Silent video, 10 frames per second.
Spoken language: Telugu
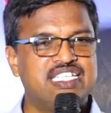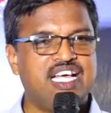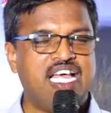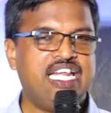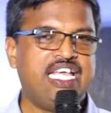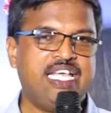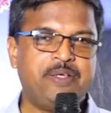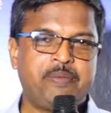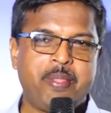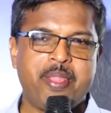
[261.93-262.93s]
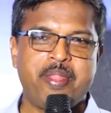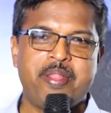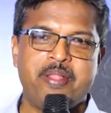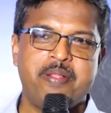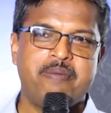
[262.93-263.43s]
కానీ
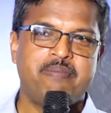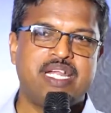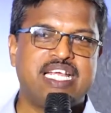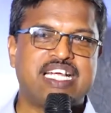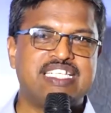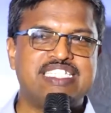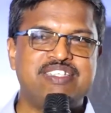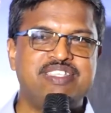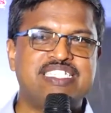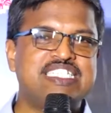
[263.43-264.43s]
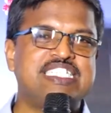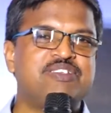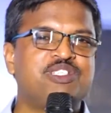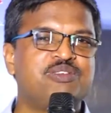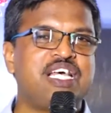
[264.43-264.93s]
మరి ఇక్కడ జీవించే
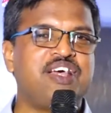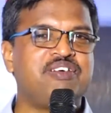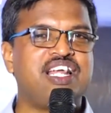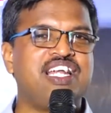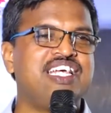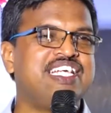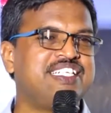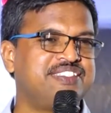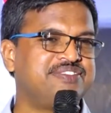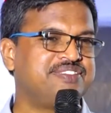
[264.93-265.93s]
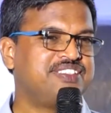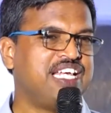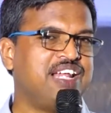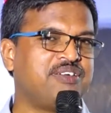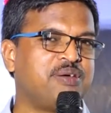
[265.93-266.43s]
జీవితం ఎలా ఉండాలి
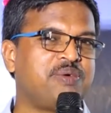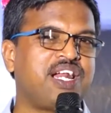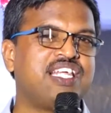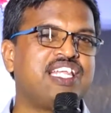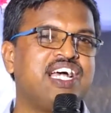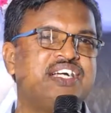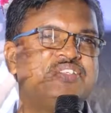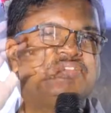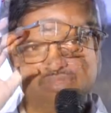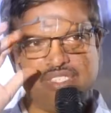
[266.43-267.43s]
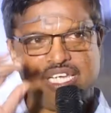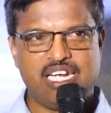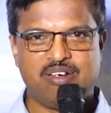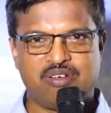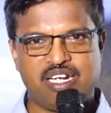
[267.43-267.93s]
ఎలా ఉన్నా పర్లేదా
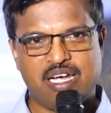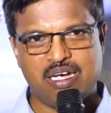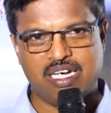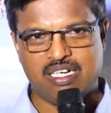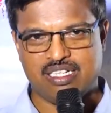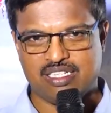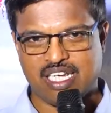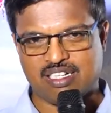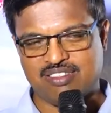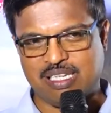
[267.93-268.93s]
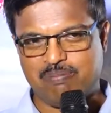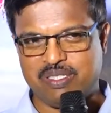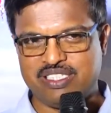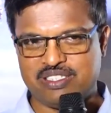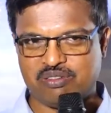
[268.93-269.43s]
ఎలా ఉన్నా నరకం
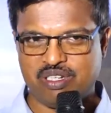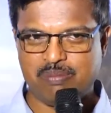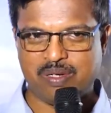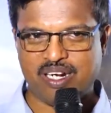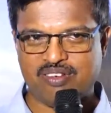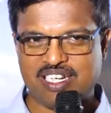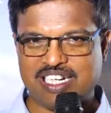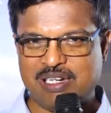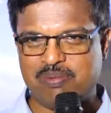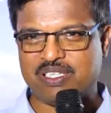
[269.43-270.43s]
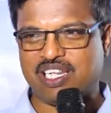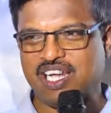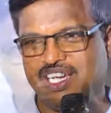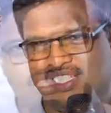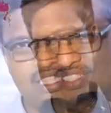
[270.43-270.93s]
తప్పించేసుకొని పరలోకానికి
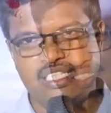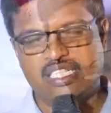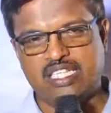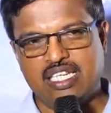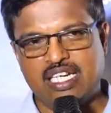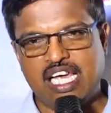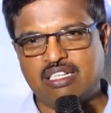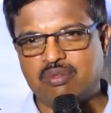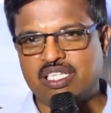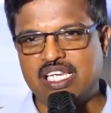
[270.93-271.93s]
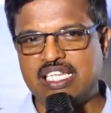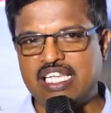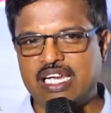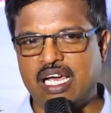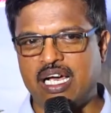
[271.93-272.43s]
వెళ్ళిపోతారా లేకపోతే
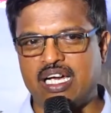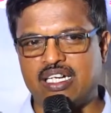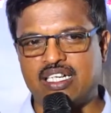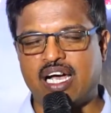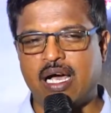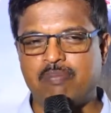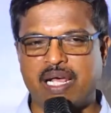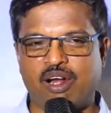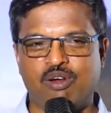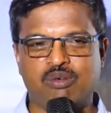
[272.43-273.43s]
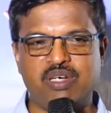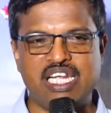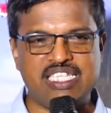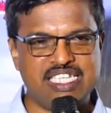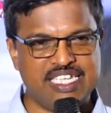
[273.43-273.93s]
ఏదైనా ఆ పరలోకం
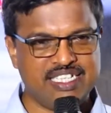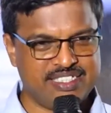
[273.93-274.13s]
అనేది